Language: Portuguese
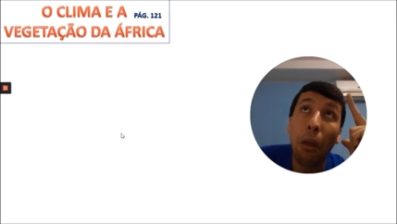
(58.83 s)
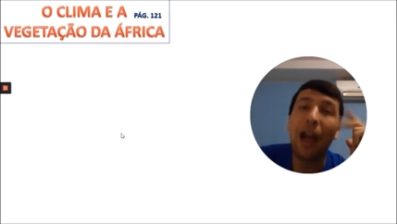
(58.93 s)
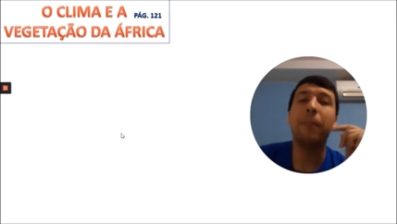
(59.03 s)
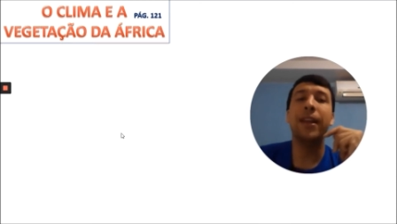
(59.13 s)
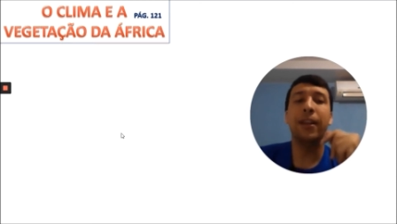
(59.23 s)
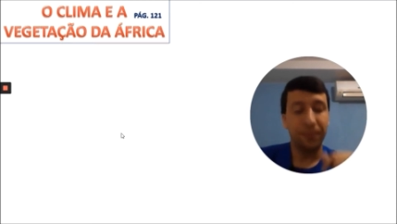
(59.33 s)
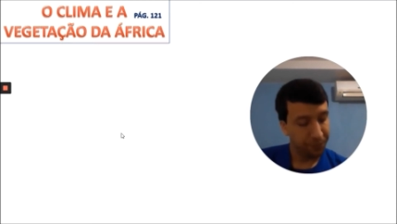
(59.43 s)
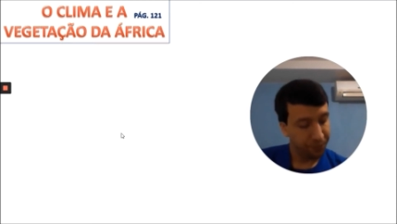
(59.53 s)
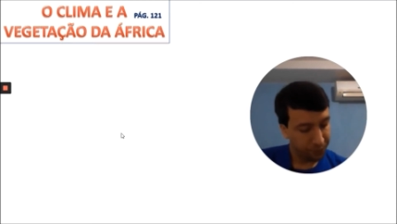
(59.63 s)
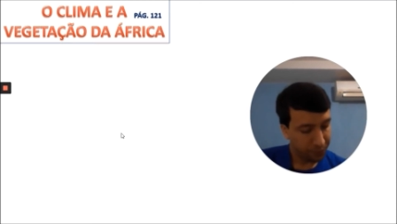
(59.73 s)
Abrir,
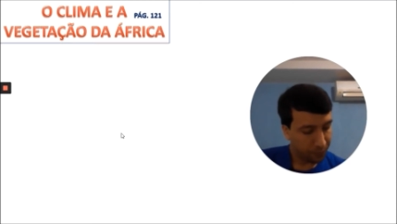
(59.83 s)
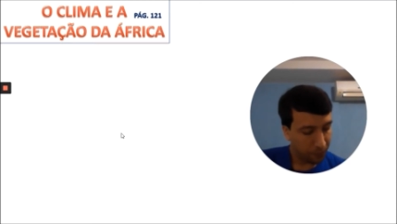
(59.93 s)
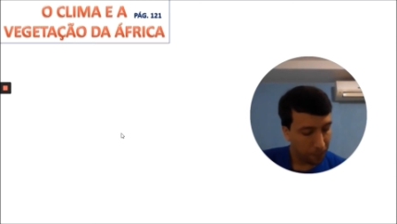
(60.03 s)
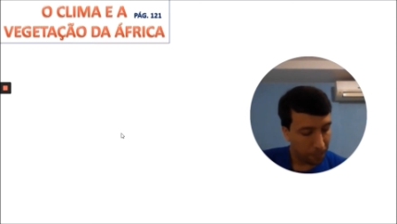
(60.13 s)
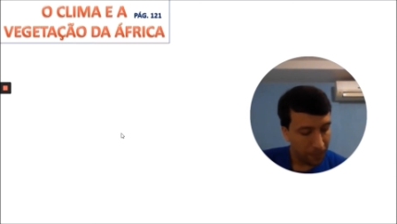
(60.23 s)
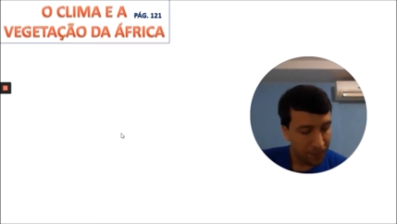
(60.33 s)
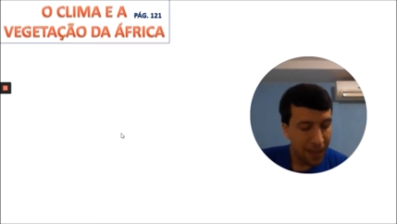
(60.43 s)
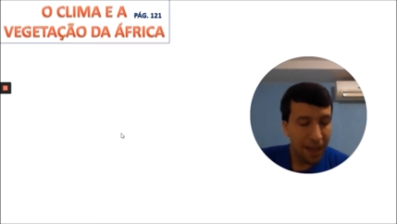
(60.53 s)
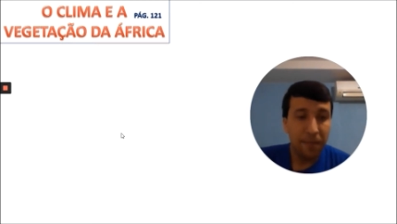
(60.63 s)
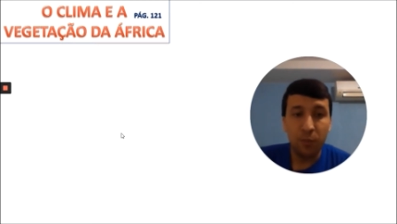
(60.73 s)

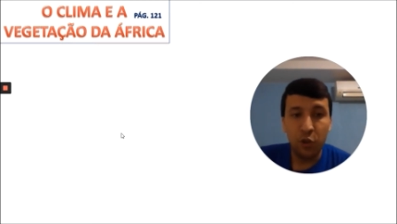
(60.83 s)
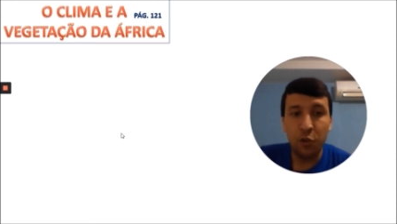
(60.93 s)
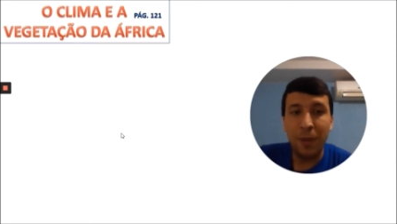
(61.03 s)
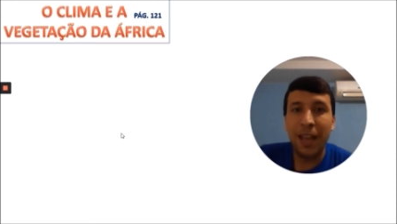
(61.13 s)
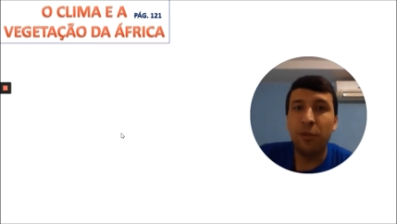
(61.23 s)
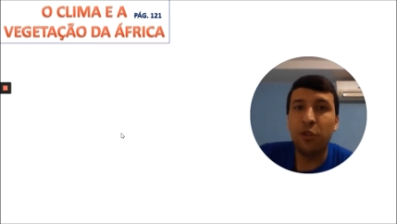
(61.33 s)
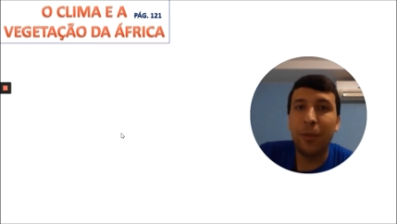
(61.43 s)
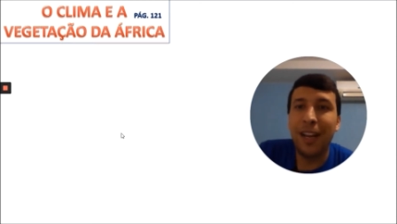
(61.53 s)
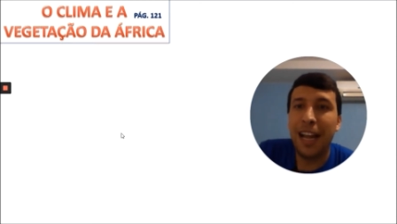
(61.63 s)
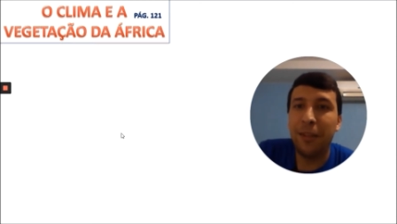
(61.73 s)
Tá? Muito bem, muito
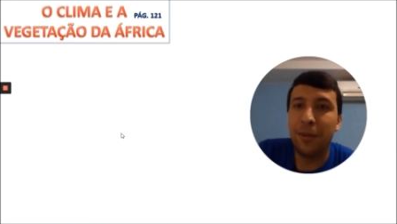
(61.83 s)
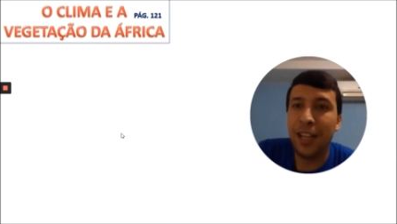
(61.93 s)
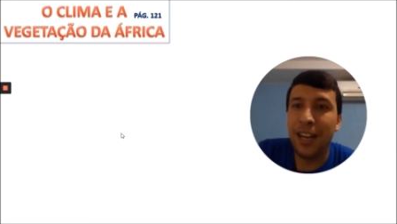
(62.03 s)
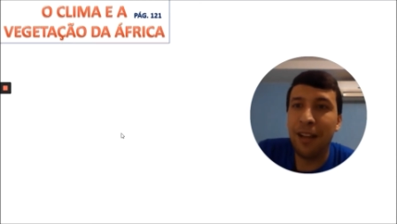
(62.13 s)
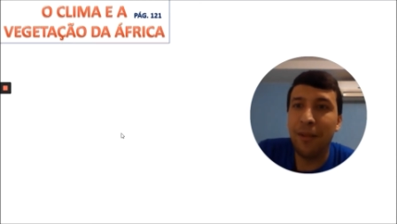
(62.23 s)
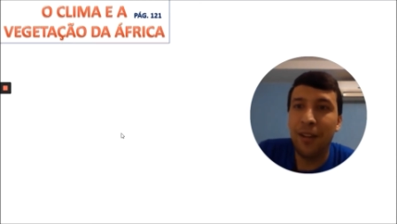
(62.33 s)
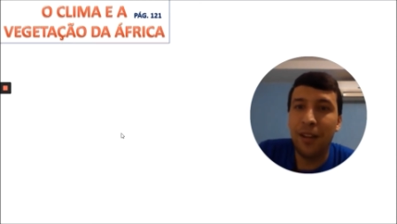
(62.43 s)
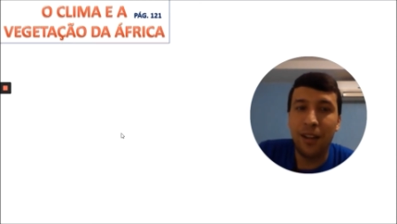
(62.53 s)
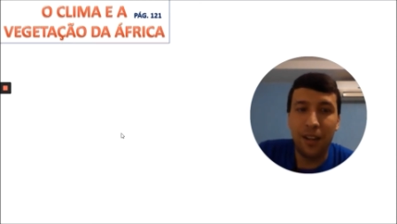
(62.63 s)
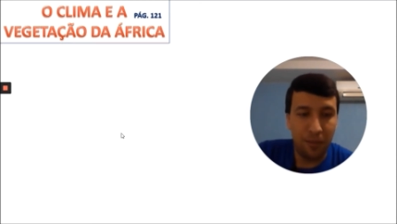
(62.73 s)
obrigado por terem,
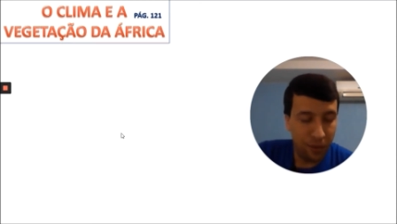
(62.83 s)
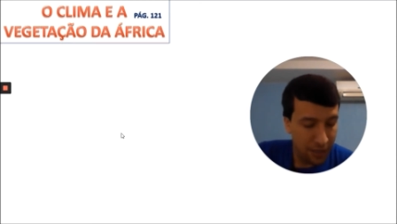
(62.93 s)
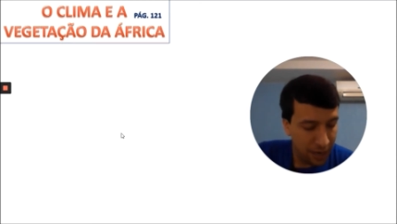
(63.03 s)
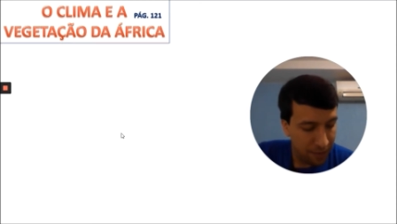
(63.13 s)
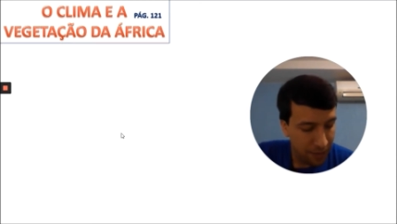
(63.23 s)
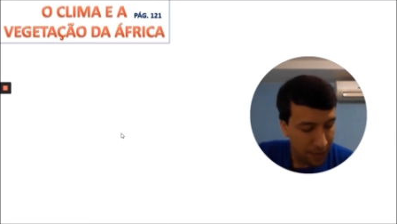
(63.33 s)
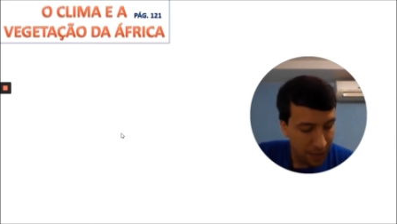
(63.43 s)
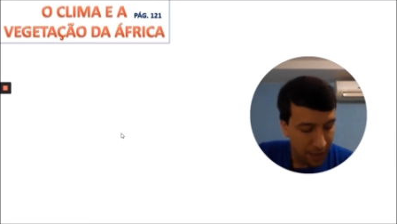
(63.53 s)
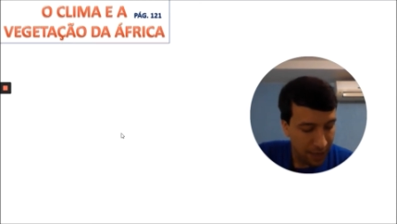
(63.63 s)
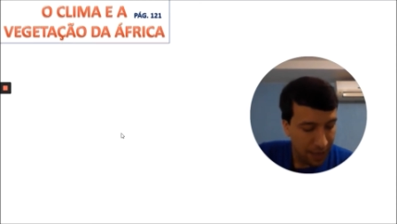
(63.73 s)
por terem
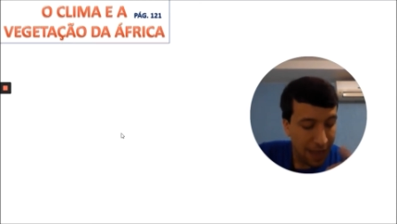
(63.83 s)
é,